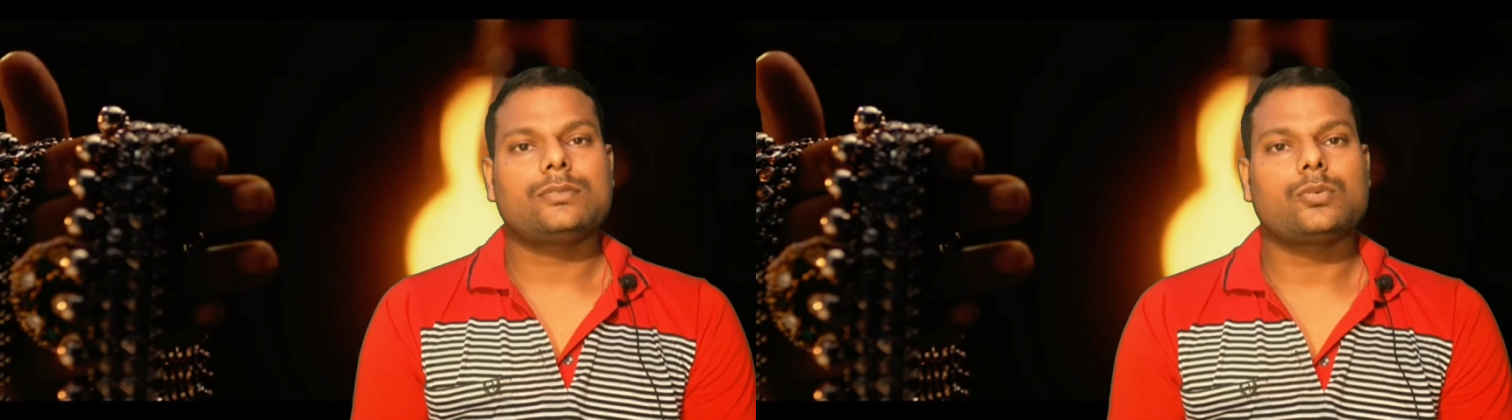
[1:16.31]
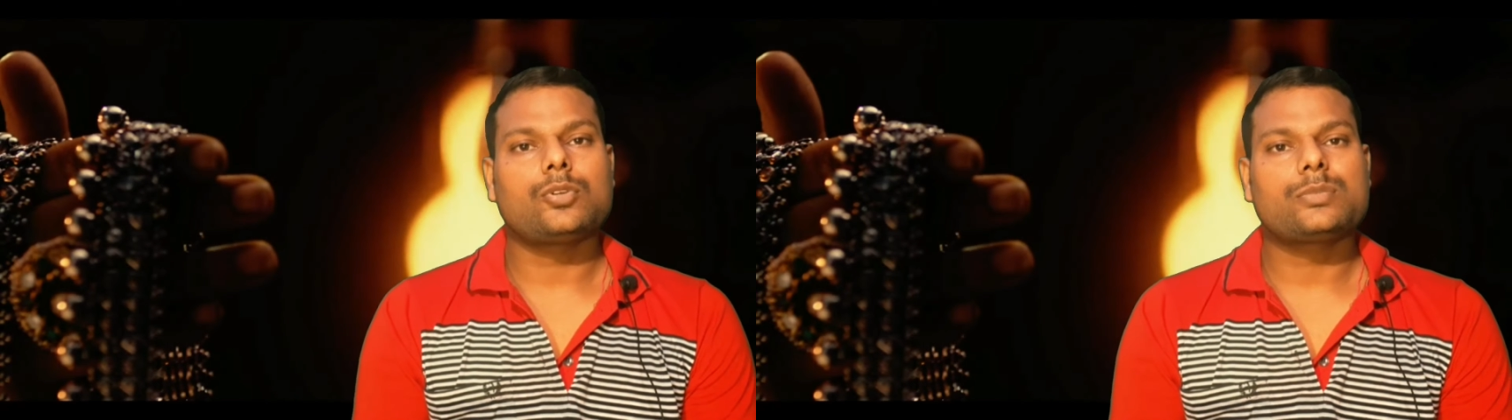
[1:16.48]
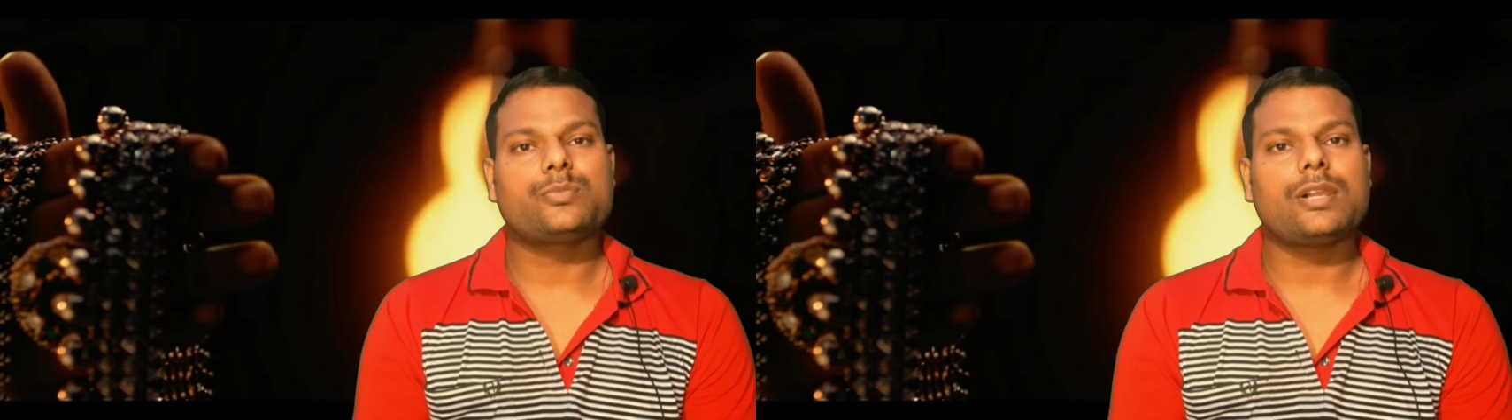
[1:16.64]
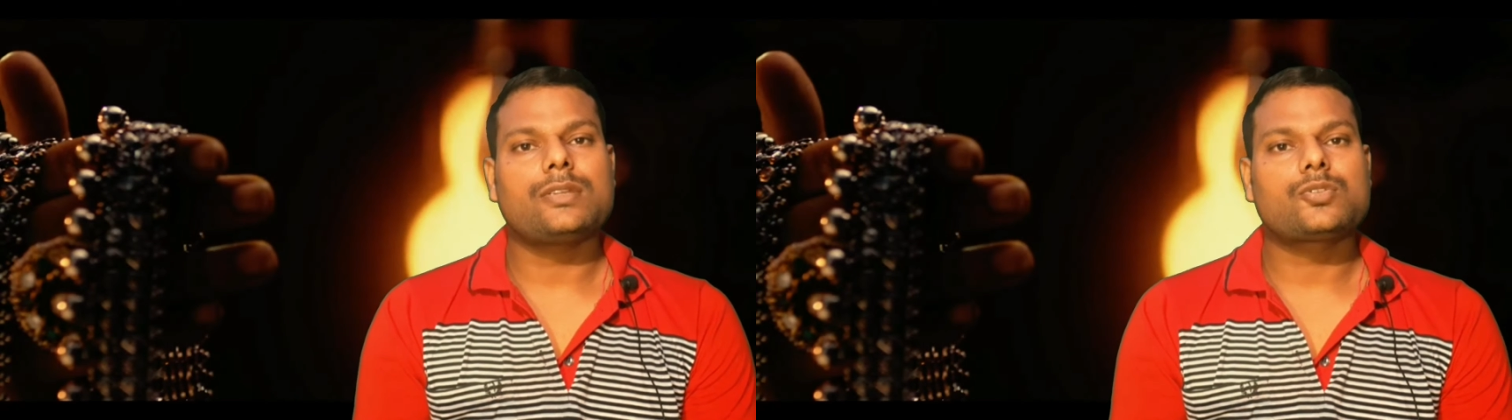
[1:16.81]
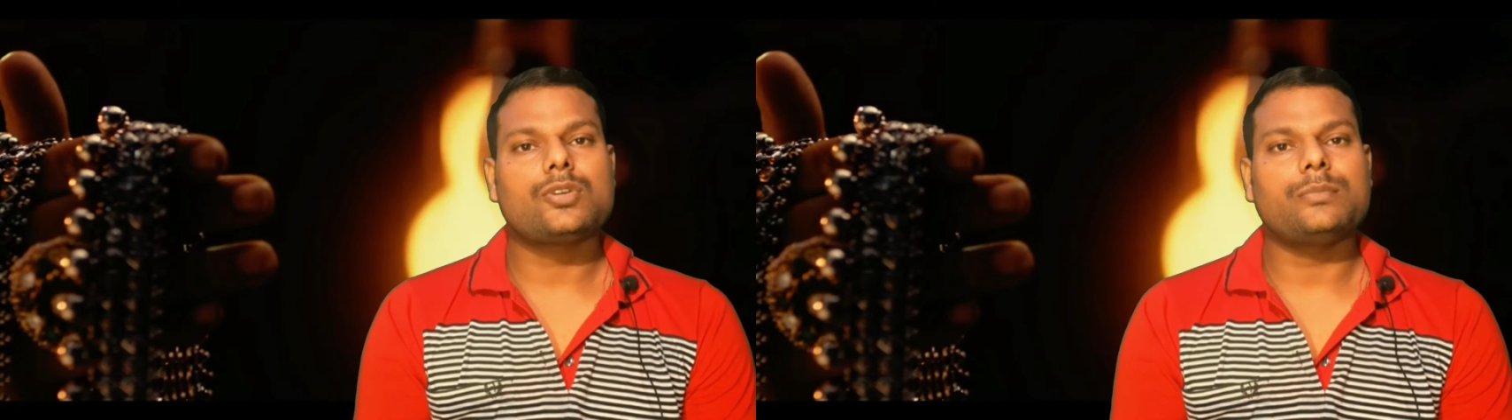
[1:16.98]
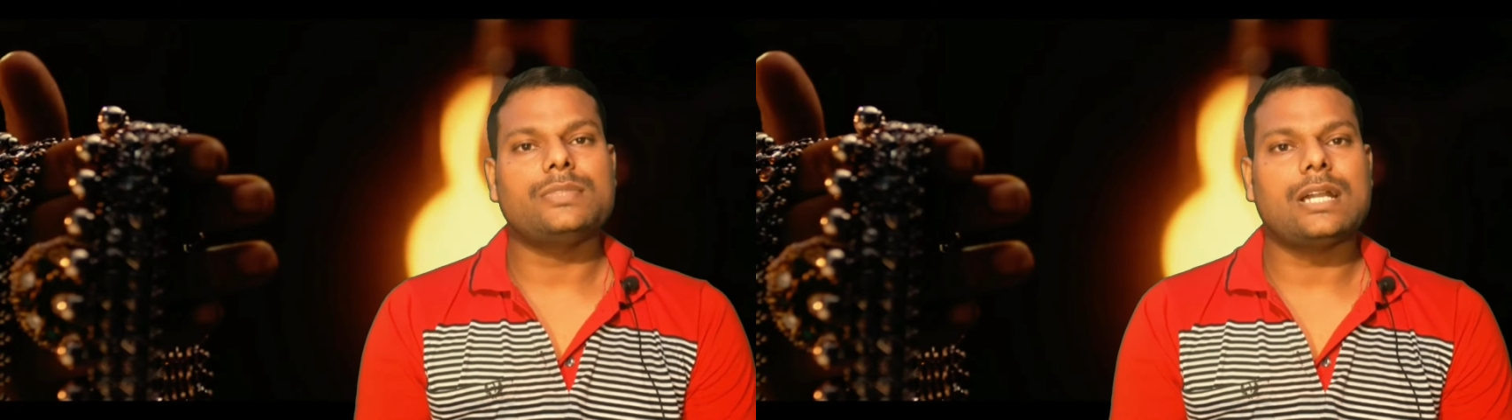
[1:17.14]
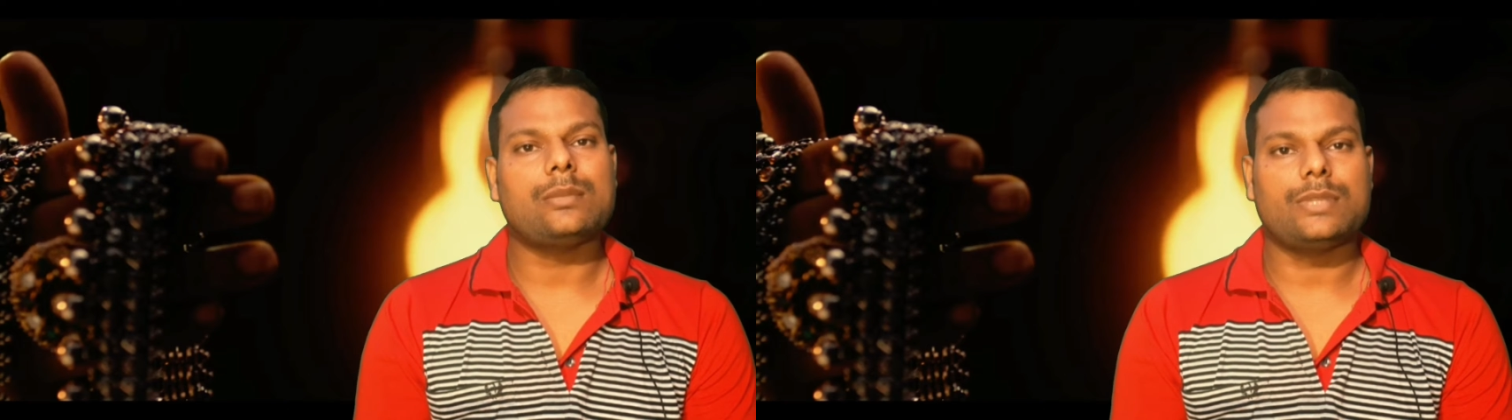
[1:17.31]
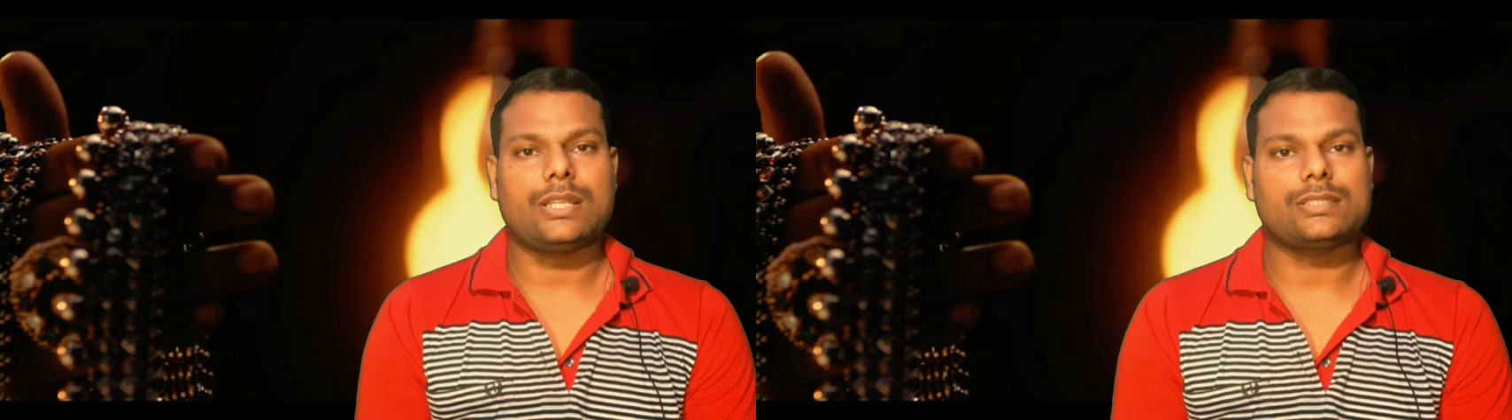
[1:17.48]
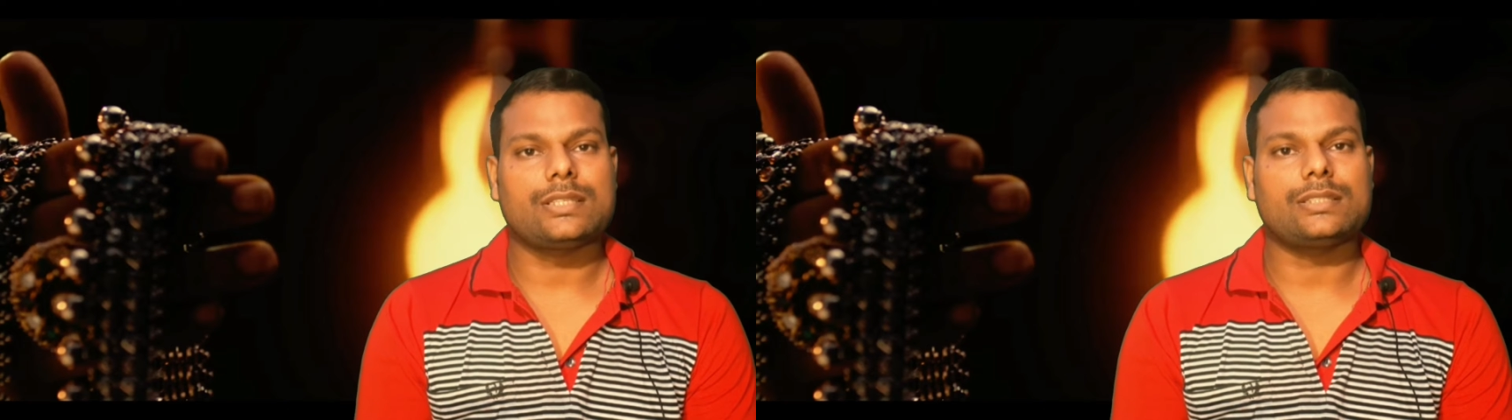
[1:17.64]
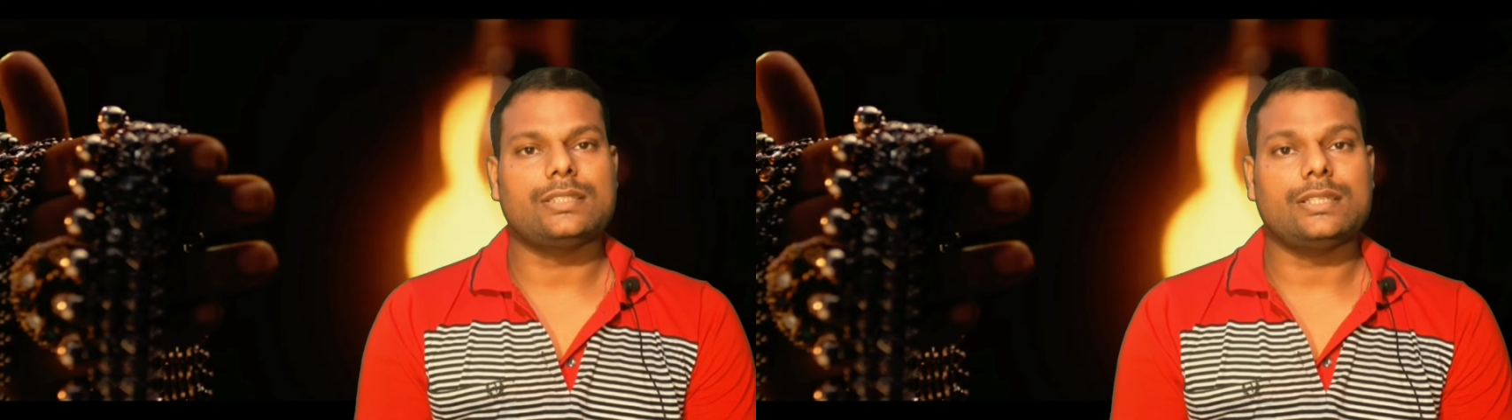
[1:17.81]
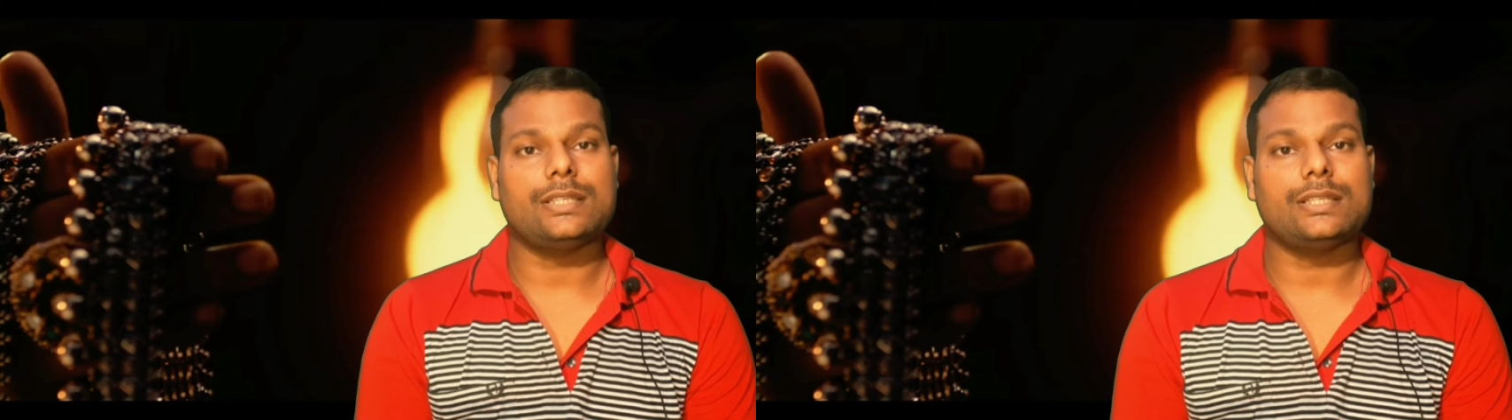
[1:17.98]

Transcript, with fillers: तो कुछ पॉइंट्स को हम ध्यान में रख सकते